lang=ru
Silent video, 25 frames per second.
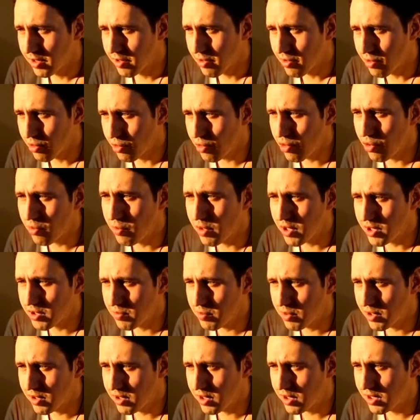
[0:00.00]
Кругом
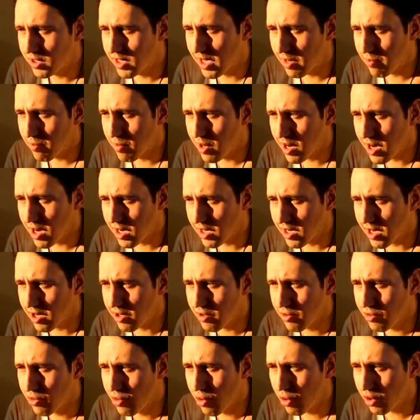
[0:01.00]
разбитые дома,
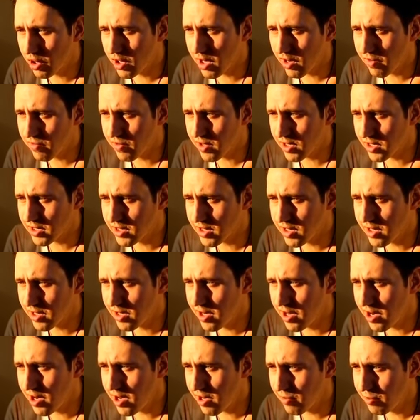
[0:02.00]
как гор кавказских
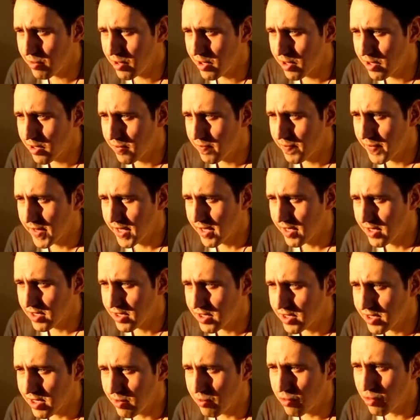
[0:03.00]
гребней.
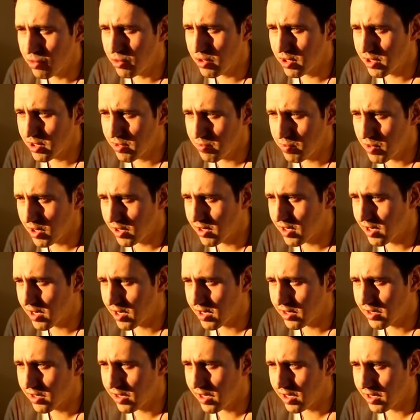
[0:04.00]
С собой деда опять
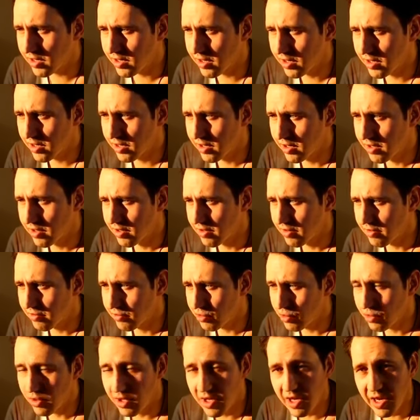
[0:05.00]
гранат.
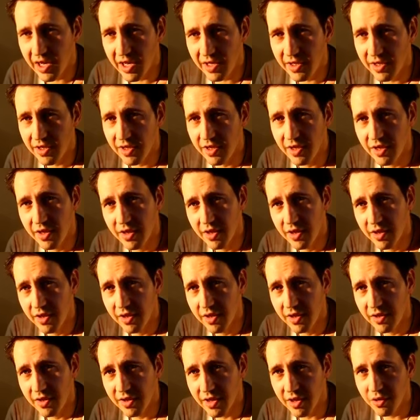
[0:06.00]
Вдруг, глядь,
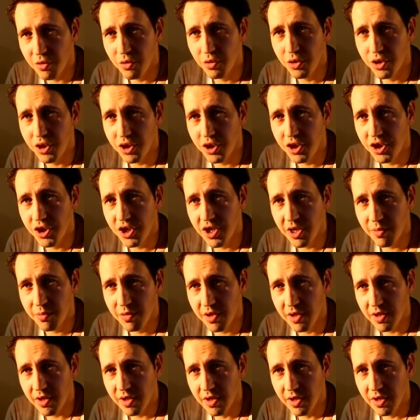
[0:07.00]
на куче
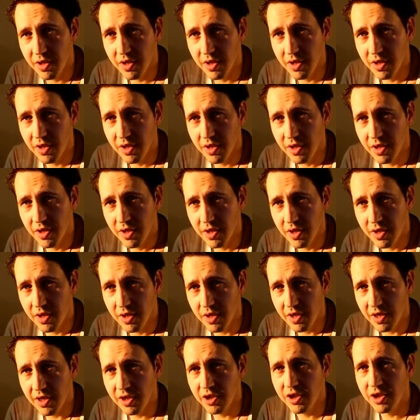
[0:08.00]
щебня.
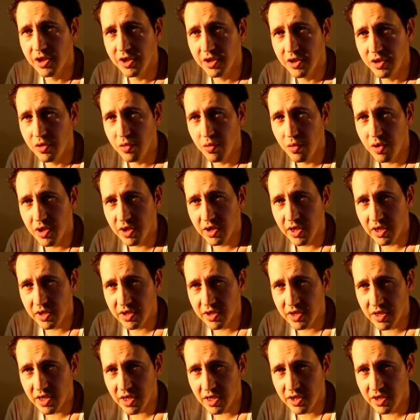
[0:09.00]
Лежит, скулит от
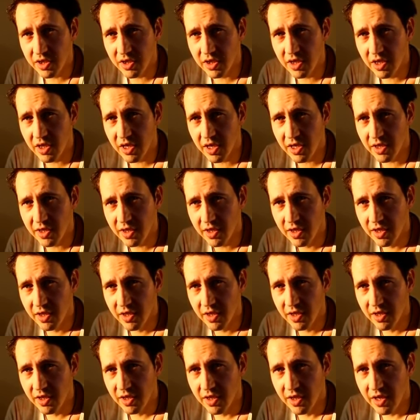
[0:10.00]
страшных ран,
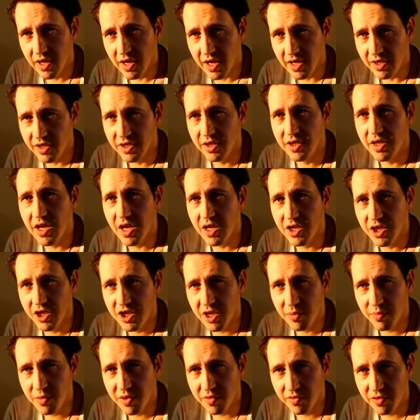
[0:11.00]
один как
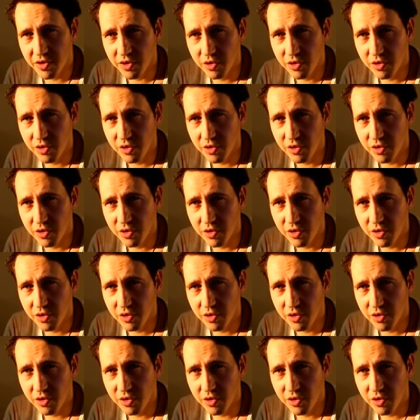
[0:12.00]
щепка в